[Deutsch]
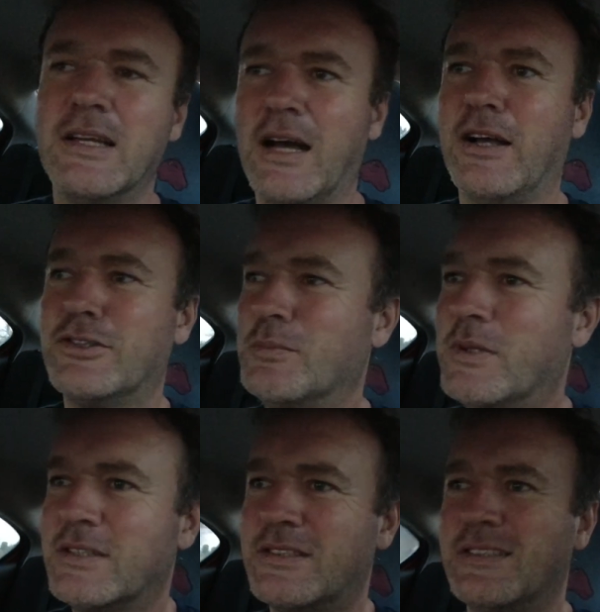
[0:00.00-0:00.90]
ja, als
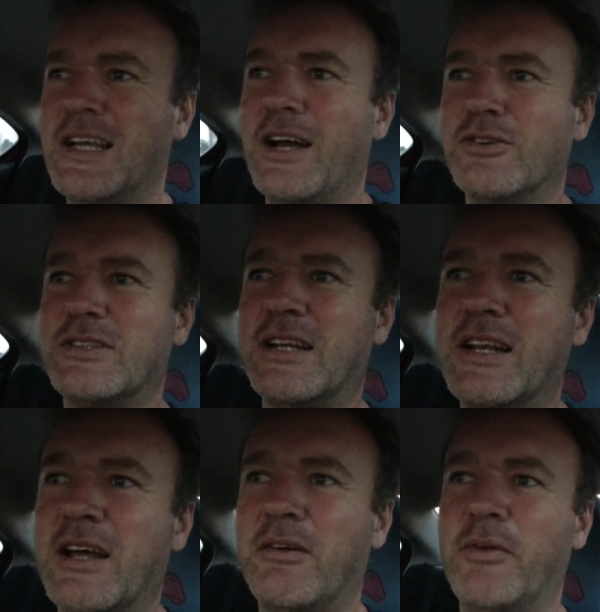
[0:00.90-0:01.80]
ob das ja
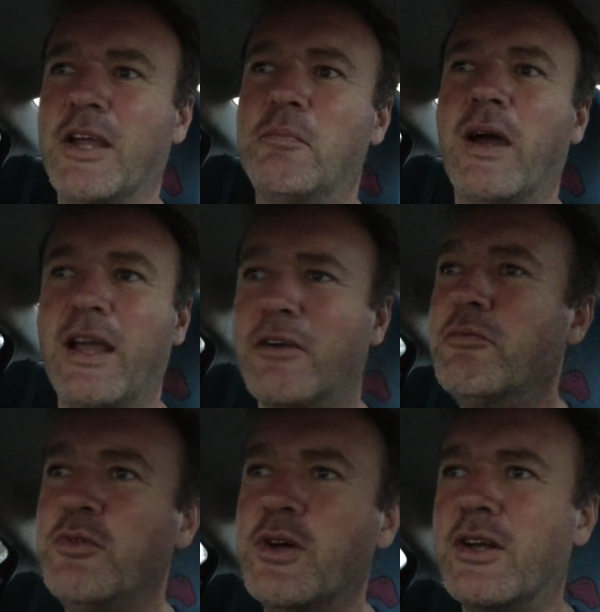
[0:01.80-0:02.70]
auseinander
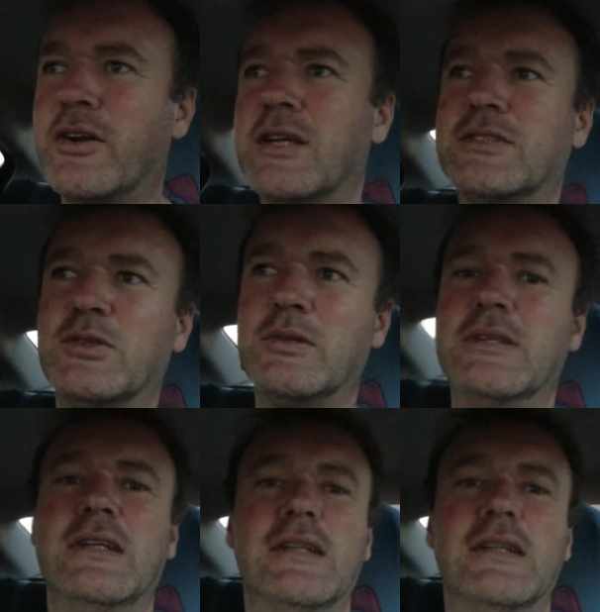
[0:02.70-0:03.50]
wegbrechen würde oder so.